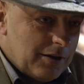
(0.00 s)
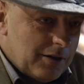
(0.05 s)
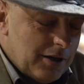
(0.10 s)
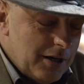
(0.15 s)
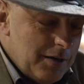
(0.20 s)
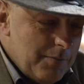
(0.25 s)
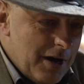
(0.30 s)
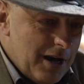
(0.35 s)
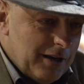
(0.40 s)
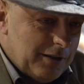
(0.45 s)

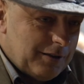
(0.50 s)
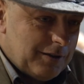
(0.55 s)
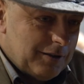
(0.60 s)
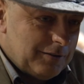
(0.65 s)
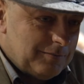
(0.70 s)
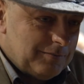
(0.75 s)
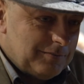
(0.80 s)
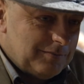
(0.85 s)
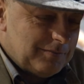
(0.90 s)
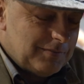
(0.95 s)
Klimat,
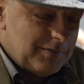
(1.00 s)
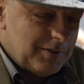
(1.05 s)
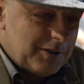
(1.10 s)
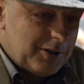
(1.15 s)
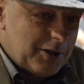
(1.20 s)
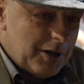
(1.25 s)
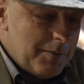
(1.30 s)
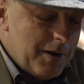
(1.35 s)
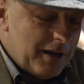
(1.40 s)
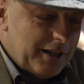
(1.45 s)

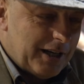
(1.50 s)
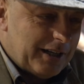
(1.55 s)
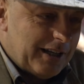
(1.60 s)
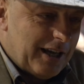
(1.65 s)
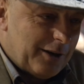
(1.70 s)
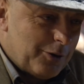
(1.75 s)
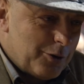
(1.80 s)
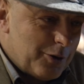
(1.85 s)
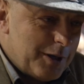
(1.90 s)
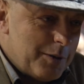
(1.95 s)
klimat jak
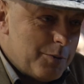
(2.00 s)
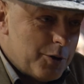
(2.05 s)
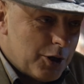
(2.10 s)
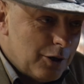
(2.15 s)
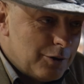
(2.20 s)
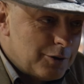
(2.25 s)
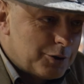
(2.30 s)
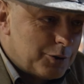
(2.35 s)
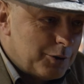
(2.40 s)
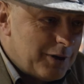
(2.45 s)
na Górnym
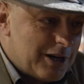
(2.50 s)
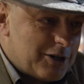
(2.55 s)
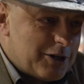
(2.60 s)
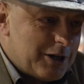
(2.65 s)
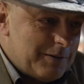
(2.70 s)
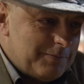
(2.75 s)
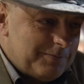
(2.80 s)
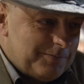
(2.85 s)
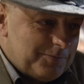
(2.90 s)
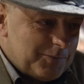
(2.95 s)
Śląsku naszym